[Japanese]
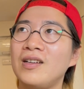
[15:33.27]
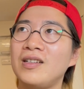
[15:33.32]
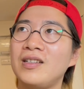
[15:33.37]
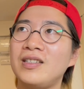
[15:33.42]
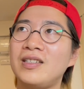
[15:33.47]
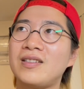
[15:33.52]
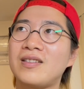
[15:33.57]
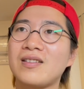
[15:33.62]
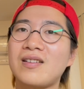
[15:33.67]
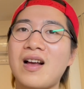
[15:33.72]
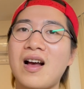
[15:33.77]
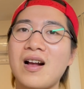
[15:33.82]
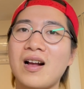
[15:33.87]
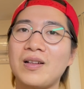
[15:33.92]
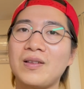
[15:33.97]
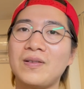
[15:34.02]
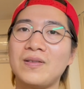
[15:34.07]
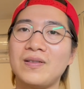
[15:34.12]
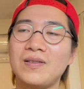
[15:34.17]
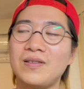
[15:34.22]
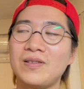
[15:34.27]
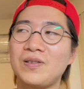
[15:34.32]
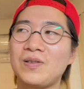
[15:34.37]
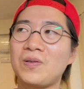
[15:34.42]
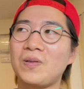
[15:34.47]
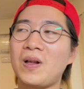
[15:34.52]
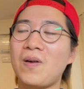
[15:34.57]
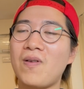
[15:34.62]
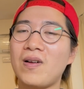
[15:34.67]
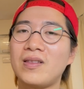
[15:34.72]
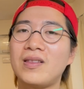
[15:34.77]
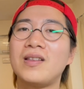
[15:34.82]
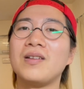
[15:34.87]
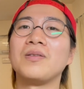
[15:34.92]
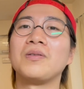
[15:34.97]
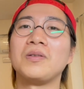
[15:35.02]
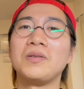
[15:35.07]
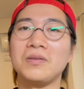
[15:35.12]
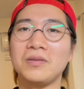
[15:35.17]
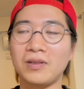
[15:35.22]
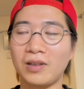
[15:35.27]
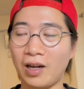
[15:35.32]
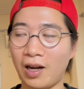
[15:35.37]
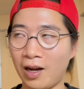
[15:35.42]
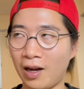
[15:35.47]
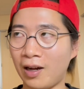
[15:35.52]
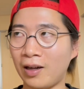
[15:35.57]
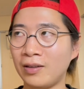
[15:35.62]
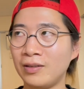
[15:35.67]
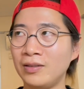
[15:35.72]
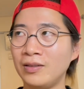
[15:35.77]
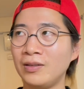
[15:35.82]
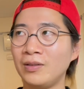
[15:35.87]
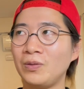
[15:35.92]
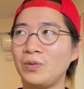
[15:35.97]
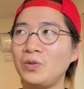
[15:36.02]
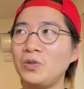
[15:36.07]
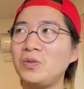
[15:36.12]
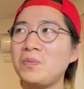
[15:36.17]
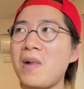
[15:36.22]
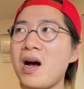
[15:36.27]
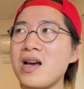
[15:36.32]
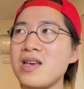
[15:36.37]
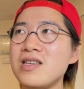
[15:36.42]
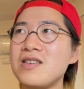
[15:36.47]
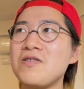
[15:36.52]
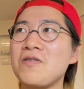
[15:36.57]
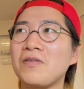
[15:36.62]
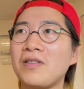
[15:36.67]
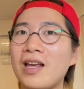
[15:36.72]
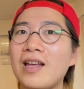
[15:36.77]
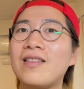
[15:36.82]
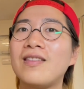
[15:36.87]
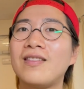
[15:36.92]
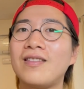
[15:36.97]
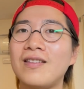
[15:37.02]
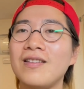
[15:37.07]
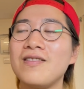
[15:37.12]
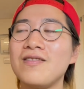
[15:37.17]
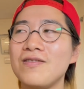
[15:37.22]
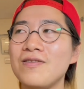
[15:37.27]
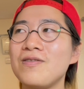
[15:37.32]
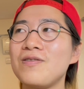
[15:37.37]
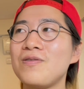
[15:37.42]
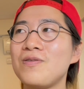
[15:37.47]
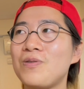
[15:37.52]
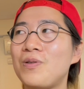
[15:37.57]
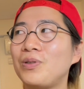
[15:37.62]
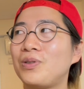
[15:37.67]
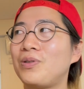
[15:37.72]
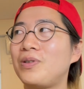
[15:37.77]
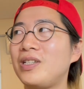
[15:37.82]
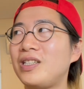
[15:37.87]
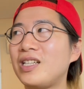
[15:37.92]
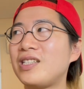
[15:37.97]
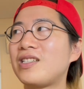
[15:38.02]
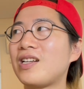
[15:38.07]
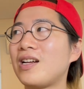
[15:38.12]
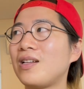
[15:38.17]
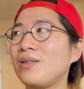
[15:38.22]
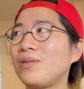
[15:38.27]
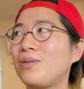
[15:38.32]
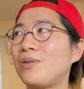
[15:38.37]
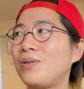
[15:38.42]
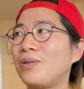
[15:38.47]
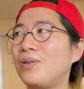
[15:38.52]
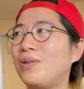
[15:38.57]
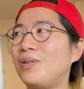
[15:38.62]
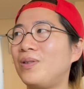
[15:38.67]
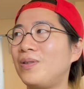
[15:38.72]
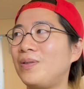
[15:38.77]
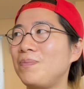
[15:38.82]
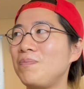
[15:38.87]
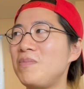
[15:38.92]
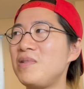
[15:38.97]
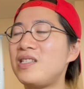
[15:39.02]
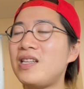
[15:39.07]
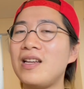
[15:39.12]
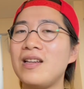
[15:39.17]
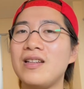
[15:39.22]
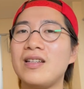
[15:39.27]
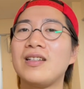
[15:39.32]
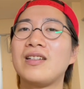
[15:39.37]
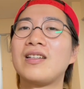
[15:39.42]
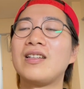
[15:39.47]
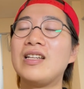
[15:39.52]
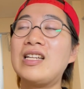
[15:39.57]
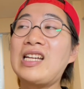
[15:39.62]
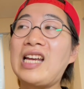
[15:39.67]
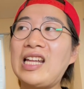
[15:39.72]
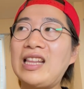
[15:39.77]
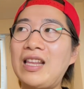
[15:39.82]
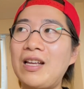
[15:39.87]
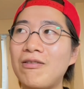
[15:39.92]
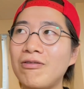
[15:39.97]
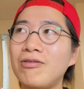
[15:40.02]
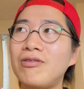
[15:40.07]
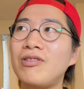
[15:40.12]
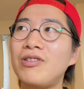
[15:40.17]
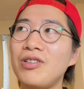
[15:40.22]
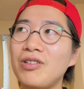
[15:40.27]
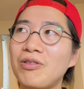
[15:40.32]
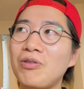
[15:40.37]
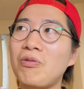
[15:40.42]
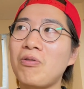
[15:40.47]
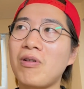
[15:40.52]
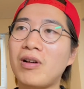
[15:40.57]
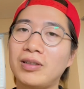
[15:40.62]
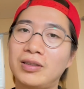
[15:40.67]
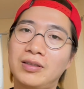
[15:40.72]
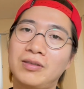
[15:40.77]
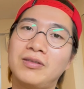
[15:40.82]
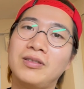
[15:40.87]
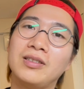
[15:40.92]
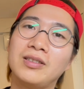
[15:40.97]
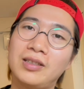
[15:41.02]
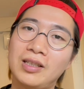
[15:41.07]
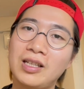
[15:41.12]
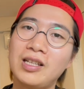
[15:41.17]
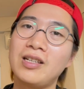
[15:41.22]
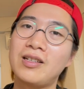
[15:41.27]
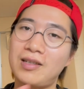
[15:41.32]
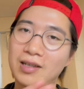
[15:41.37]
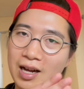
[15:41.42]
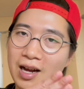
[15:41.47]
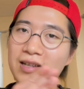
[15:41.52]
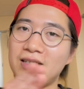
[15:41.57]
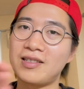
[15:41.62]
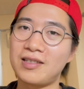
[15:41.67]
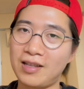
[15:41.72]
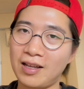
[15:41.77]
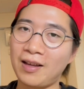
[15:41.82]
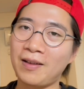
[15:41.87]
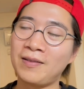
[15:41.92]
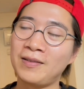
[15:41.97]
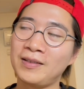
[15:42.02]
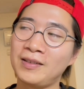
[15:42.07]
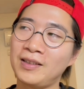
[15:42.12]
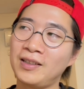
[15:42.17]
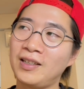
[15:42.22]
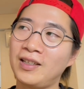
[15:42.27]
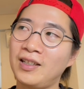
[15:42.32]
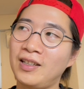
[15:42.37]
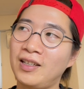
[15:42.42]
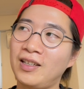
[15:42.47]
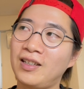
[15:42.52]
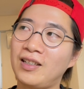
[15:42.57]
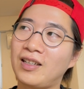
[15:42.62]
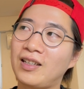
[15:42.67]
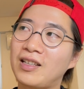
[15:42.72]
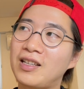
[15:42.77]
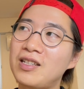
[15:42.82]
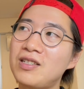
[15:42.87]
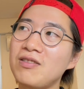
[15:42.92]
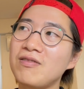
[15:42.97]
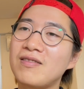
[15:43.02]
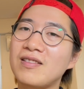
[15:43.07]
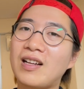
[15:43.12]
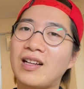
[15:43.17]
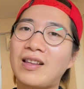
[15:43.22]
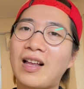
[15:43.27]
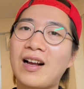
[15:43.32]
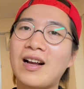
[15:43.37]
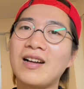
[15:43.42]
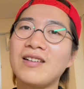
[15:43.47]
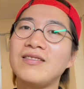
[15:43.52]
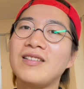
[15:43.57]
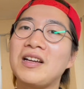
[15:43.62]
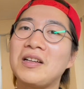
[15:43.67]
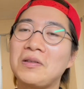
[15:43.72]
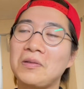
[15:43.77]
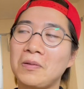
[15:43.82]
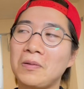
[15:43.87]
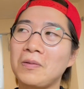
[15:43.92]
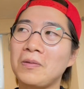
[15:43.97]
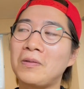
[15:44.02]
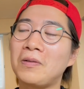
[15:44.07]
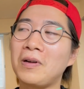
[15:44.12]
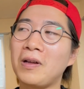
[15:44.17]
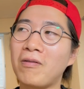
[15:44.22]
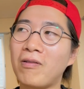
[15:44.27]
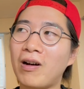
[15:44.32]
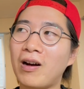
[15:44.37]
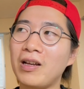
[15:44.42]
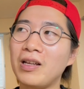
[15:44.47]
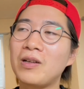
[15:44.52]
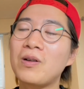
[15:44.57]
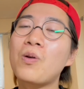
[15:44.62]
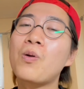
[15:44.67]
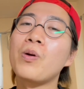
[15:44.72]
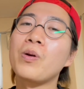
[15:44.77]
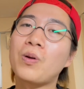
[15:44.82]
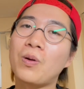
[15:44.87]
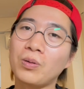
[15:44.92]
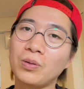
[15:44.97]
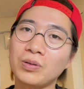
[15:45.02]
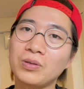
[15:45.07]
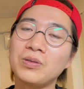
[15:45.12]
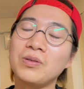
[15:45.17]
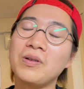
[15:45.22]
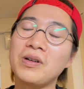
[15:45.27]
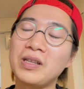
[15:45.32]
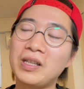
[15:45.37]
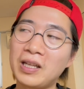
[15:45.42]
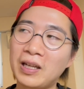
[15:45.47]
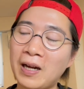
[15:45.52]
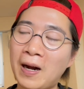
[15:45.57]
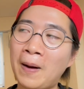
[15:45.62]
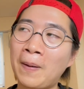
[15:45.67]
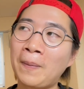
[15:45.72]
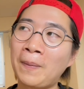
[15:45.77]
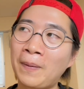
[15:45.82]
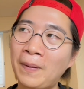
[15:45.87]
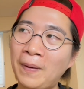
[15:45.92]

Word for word: 質感が備わってるというか、うまいよねっていう踊りでちゃんと店に行けてるっていうところがすごいですね。一貫して。技術が高くないと、これは。一個一個のクオリティが。